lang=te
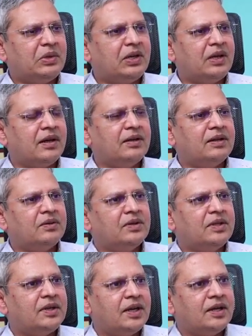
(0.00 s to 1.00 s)
మీరు గ్యారంటీ
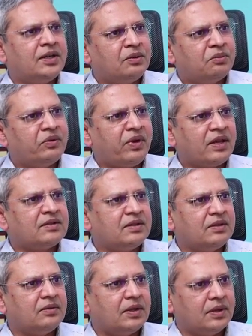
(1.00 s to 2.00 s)
ఇవ్వలేరు అలాంటప్పుడు
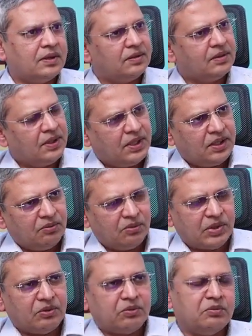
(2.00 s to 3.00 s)
వ్యాక్సిన్ ఎందుకని
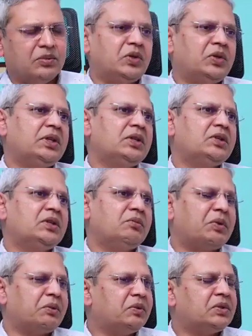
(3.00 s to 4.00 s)
మనం మొదటి నుంచి
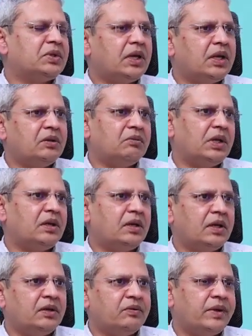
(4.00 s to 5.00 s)
ప్రభుత్వం కానీ మనం
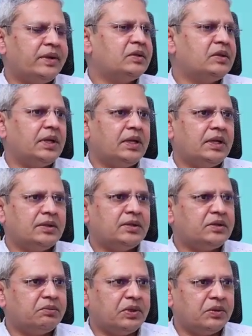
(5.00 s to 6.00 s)
కానీ వైద్యులు కానీ
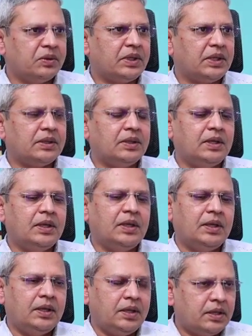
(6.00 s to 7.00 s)
అందరూ చెప్పేది ఒకటే
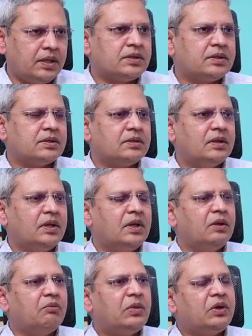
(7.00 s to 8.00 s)
ఎస్
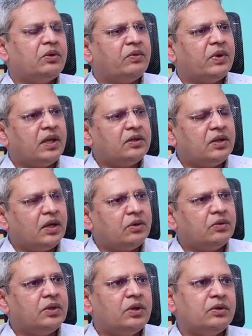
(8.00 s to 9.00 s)
మీకు వ్యాధి
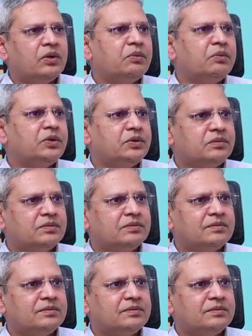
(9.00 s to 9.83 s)
రాకుండా ఉండకపోదు